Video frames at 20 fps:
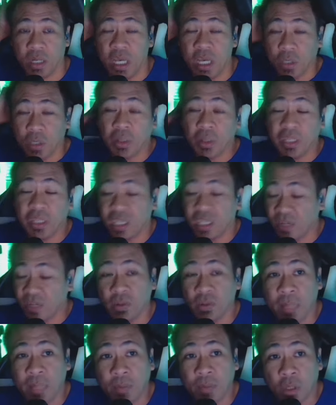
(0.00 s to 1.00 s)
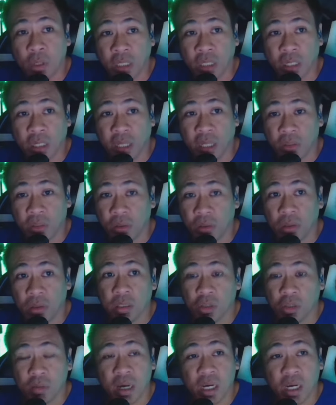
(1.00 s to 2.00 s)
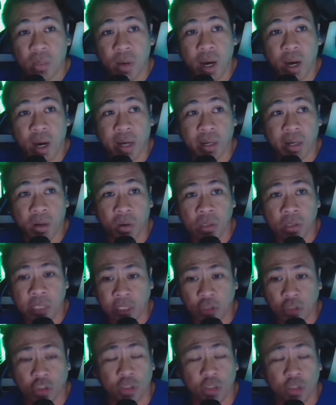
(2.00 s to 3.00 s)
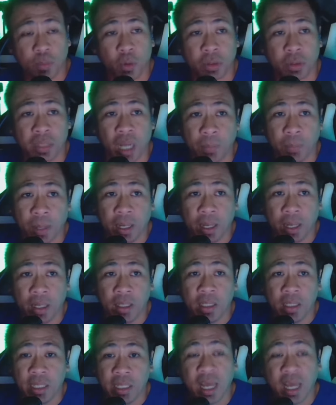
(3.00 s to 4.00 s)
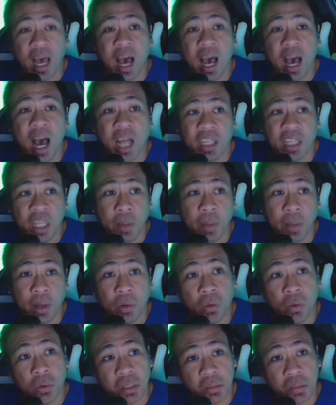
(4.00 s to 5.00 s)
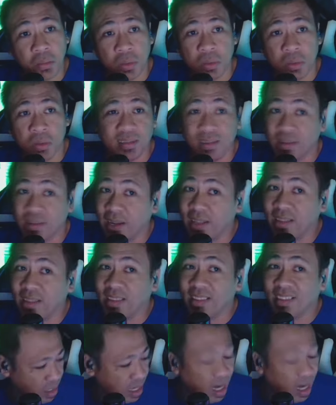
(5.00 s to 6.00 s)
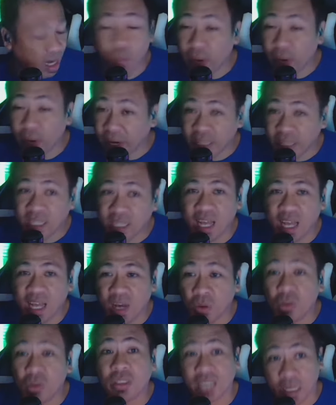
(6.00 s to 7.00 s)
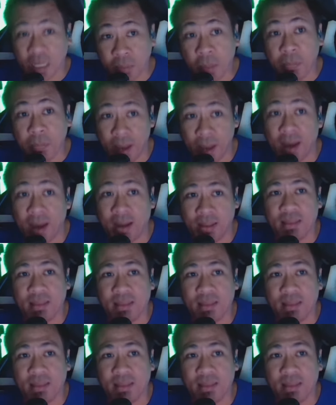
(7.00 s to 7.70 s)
Kung hindi ka full-time content creator, gumagawa ka ng content, susuporta ka pa, nahati pa yung oras mo. Right? Ah, awayin na nila ako, scam ang paangat.